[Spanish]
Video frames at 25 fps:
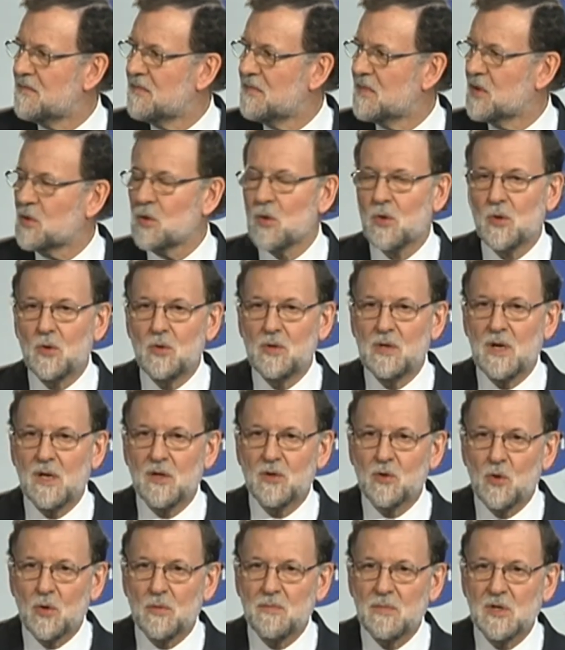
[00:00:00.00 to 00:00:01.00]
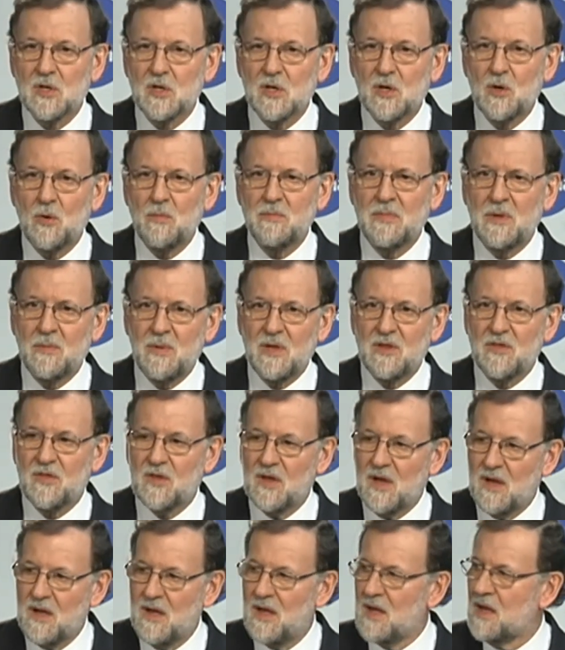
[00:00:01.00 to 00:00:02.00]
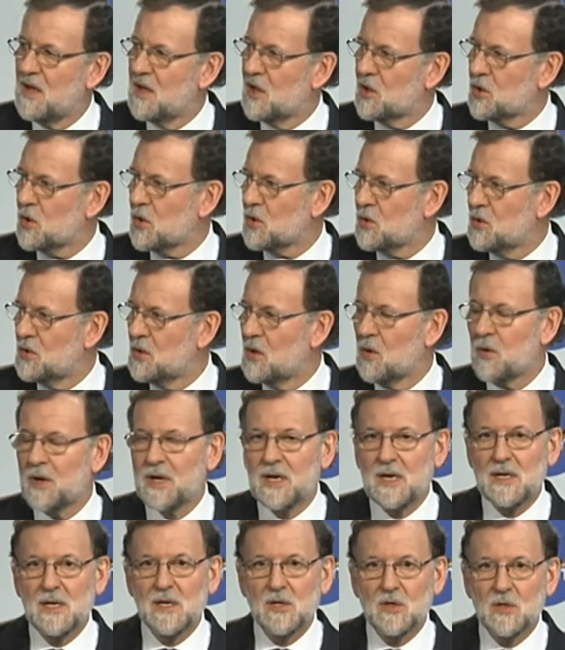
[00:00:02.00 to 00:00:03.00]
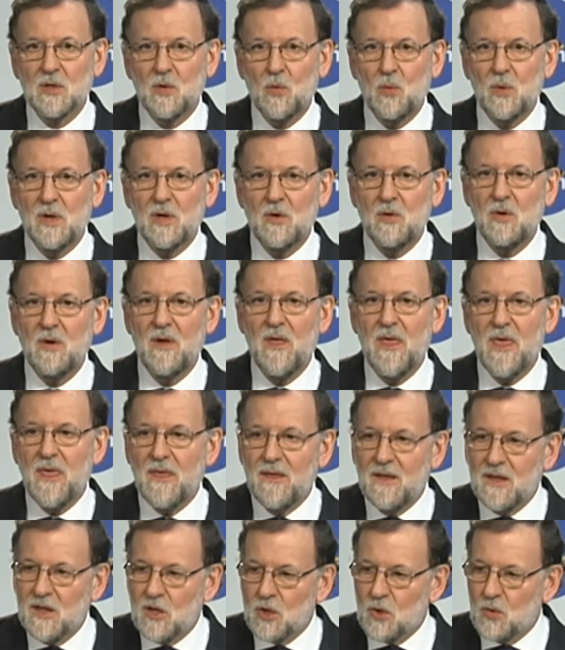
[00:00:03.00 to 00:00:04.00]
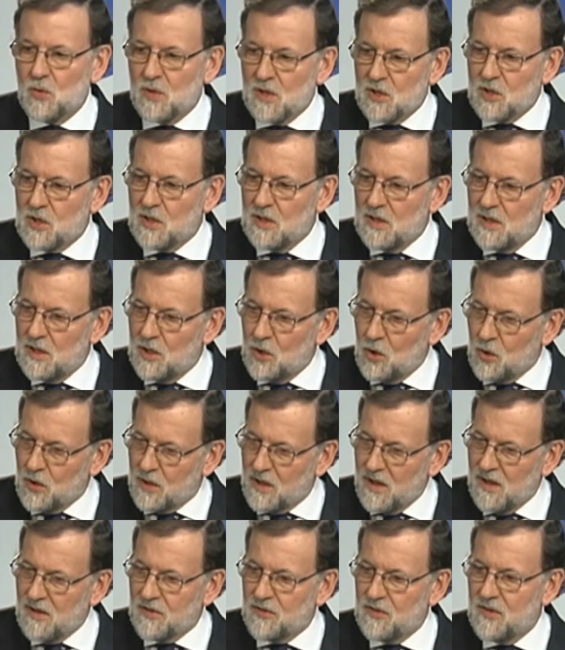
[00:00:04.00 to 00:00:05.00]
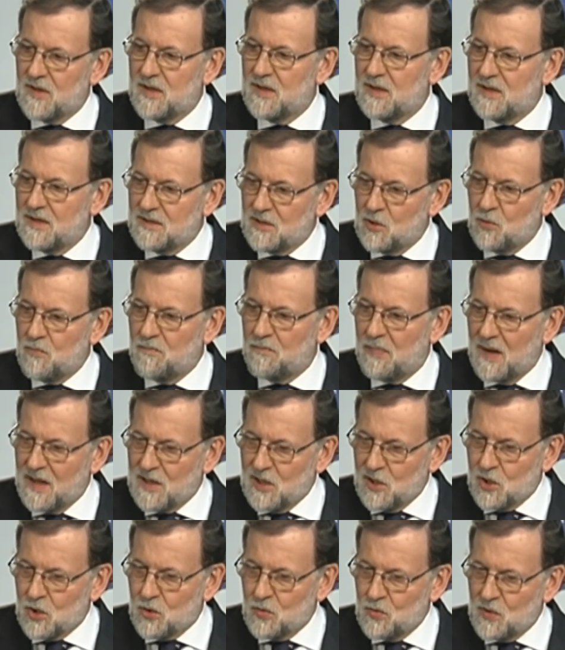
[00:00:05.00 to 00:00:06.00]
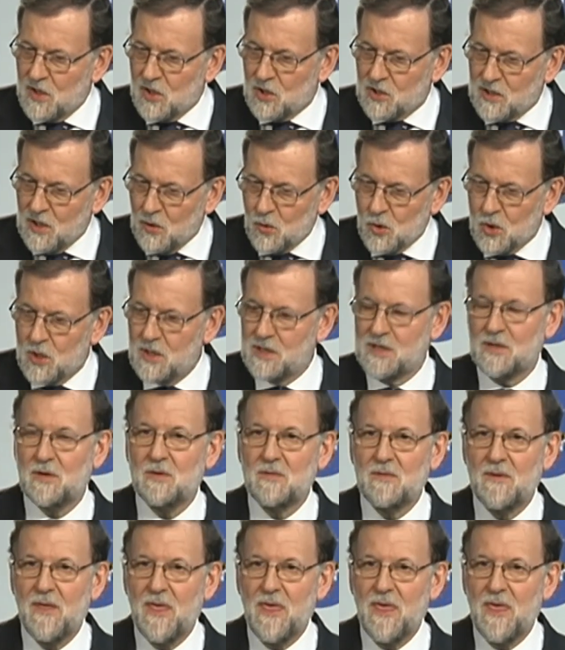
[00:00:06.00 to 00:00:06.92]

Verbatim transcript: Esas son las normas de convivencia, esas son las reglas de juego y eso es lo que hace de un país un Estado serio.